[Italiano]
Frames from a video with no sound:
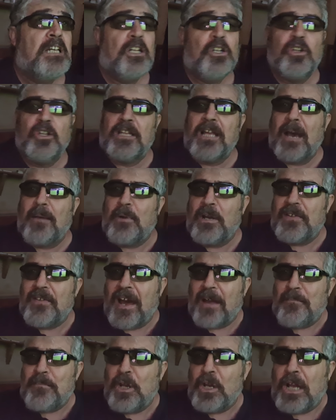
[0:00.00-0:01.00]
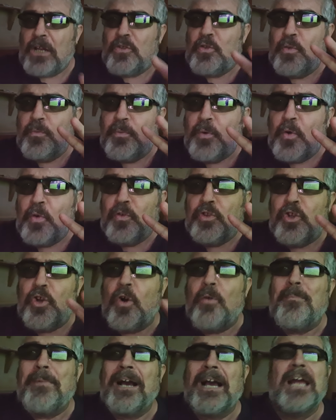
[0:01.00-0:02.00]
Noi dobbiamo arrivare almeno a due punti
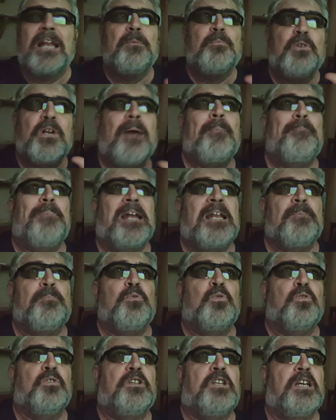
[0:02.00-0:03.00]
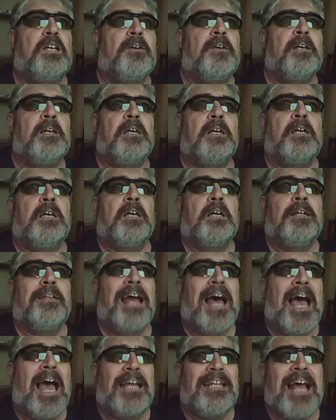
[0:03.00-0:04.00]
o magari pure a pari punti.
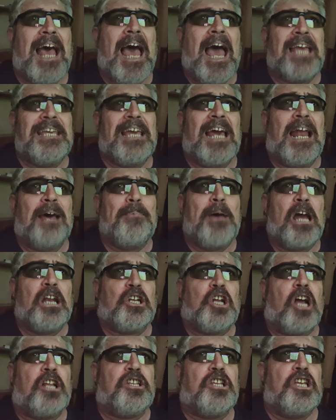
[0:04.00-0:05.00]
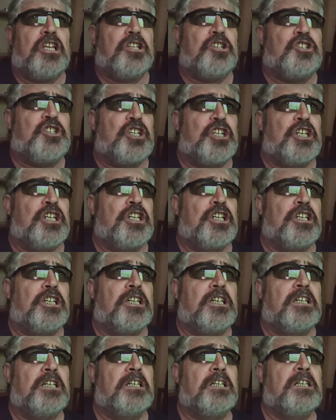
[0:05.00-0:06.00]
Dai, dai, alla Marco
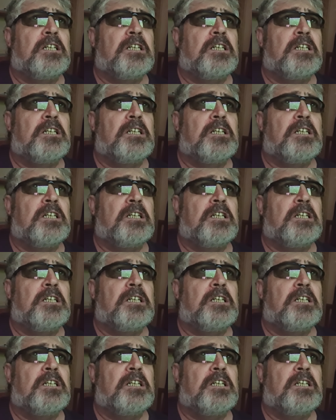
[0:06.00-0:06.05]
Addici!